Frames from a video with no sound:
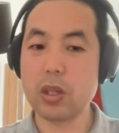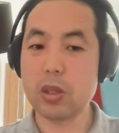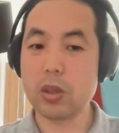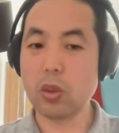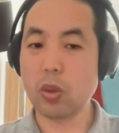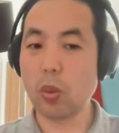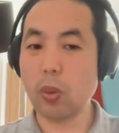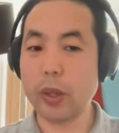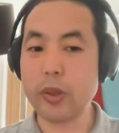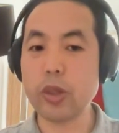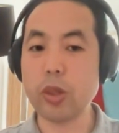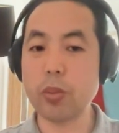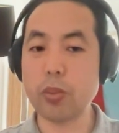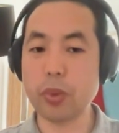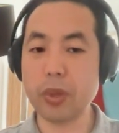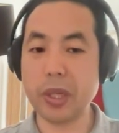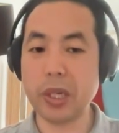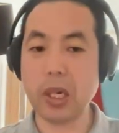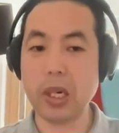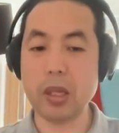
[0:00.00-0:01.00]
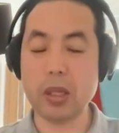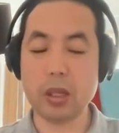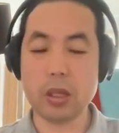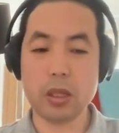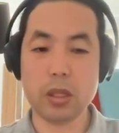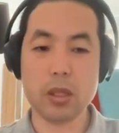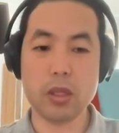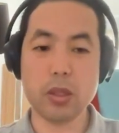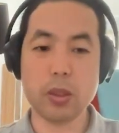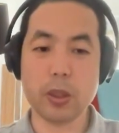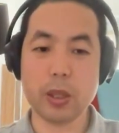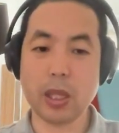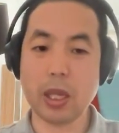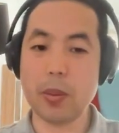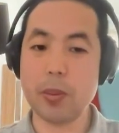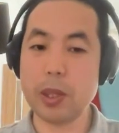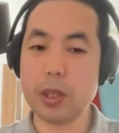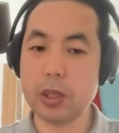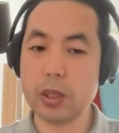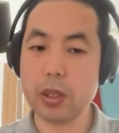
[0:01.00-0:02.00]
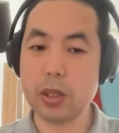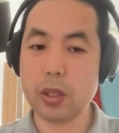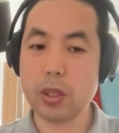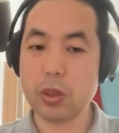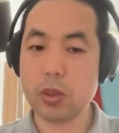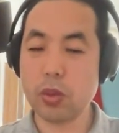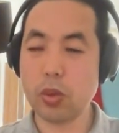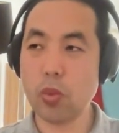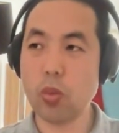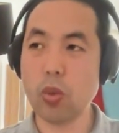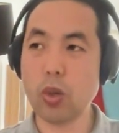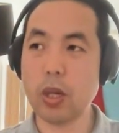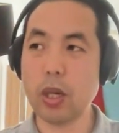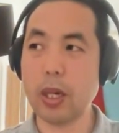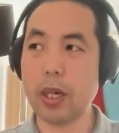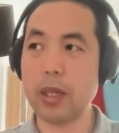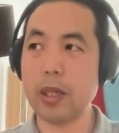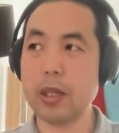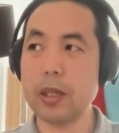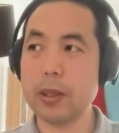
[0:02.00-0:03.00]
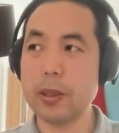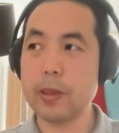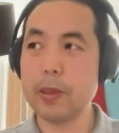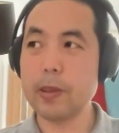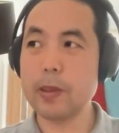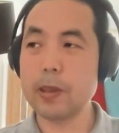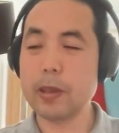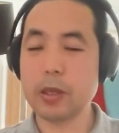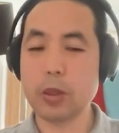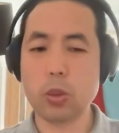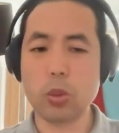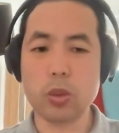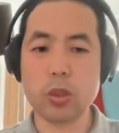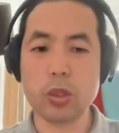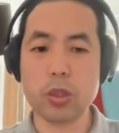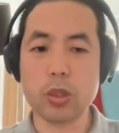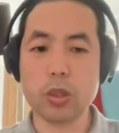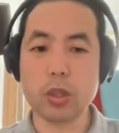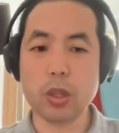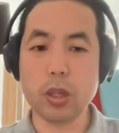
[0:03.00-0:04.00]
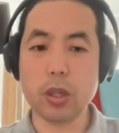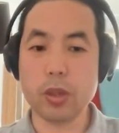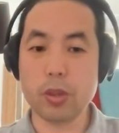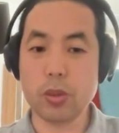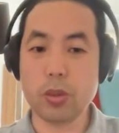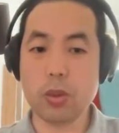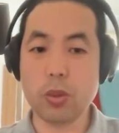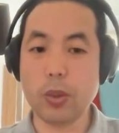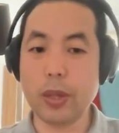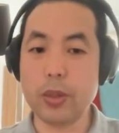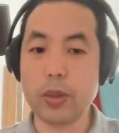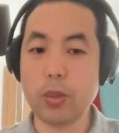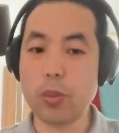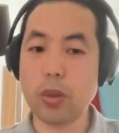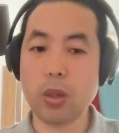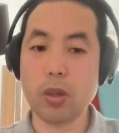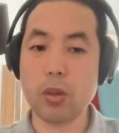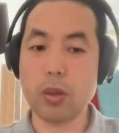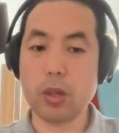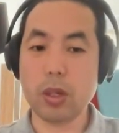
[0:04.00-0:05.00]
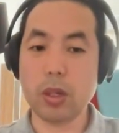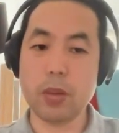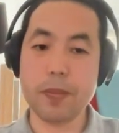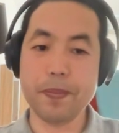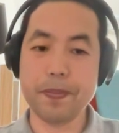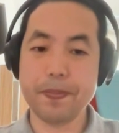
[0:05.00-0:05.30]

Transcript: 就完全不一样的。他们对乌克兰这种支持的力度是完全不够的。